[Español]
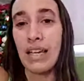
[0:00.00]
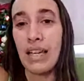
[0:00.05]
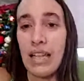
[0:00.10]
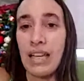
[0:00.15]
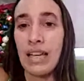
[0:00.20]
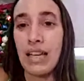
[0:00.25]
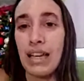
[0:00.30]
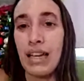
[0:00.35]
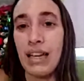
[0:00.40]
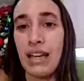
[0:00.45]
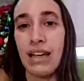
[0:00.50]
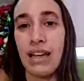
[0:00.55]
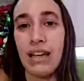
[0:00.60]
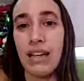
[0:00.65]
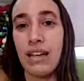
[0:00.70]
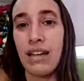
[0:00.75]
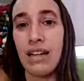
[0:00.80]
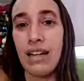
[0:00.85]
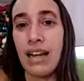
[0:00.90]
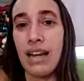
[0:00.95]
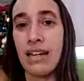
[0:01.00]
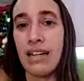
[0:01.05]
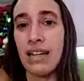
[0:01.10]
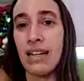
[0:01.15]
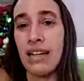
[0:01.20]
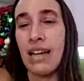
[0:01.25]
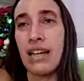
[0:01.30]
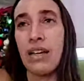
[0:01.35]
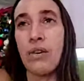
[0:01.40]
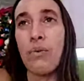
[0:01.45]
eh, las
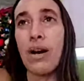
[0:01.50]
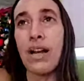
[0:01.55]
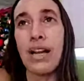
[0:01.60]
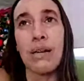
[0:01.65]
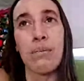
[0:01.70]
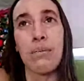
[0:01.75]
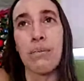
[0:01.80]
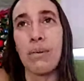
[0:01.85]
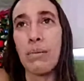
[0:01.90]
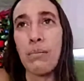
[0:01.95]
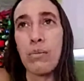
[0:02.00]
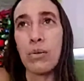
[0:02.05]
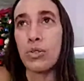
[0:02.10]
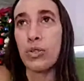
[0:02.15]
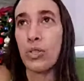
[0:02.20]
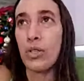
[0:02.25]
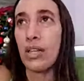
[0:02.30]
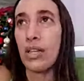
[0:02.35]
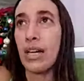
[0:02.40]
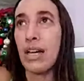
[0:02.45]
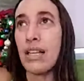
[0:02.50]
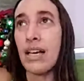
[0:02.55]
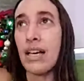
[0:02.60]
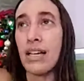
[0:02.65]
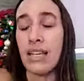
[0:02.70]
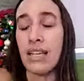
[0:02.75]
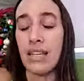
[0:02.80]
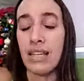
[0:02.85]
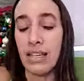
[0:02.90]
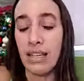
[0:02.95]
nenas igual em,
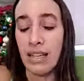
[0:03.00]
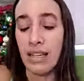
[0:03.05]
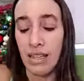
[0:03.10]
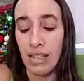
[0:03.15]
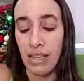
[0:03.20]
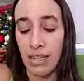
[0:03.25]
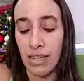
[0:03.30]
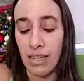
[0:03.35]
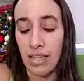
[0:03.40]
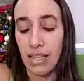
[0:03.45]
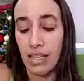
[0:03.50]
emocionadas y,